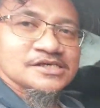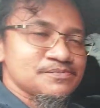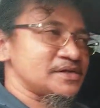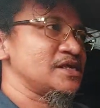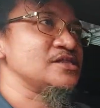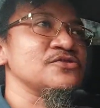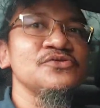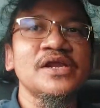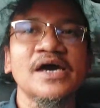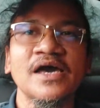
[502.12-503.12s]
seperti itu
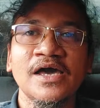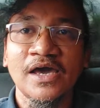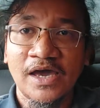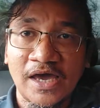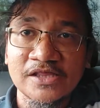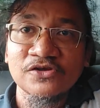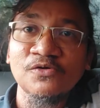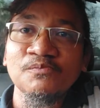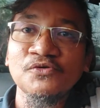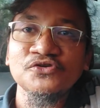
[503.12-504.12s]
nah
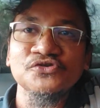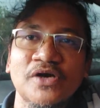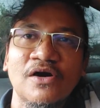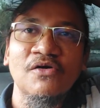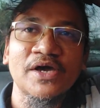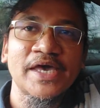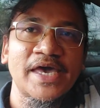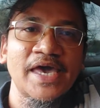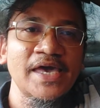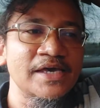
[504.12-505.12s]
headroom pun juga oke
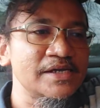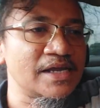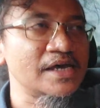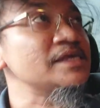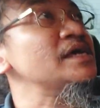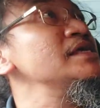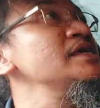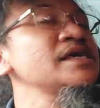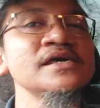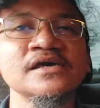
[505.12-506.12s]
okay. nah
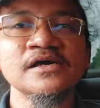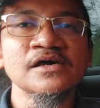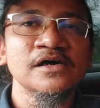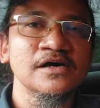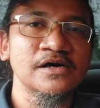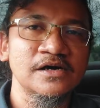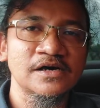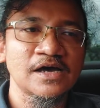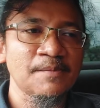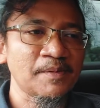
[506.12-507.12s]
jadi
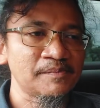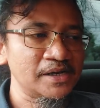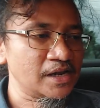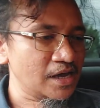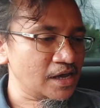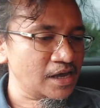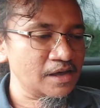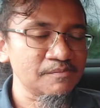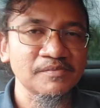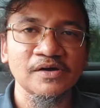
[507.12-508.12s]
uh, apabila
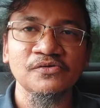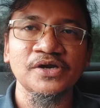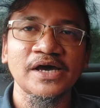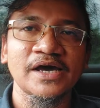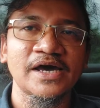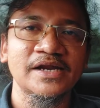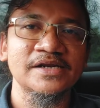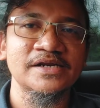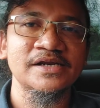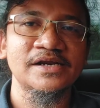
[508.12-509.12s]
menggunakan
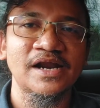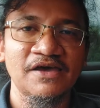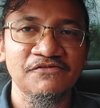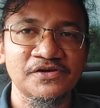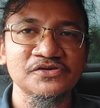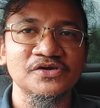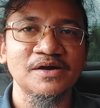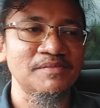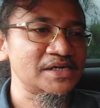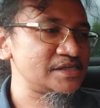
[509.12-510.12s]
driver juga
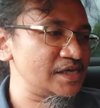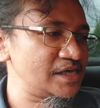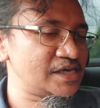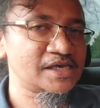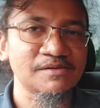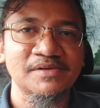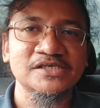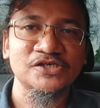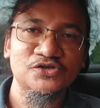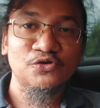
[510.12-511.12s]
masih
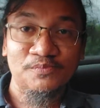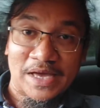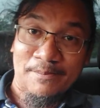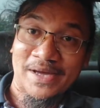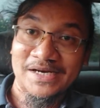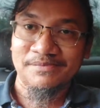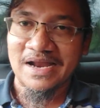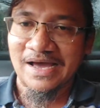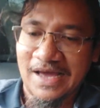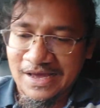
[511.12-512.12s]
masih cukup nyaman di
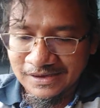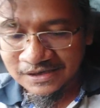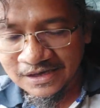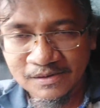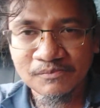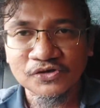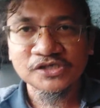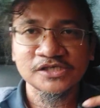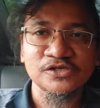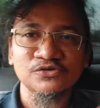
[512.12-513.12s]
belakang
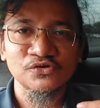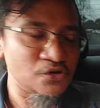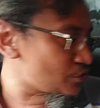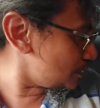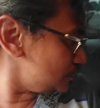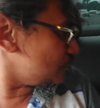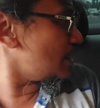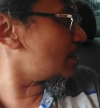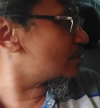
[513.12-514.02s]
posisi duduknya juga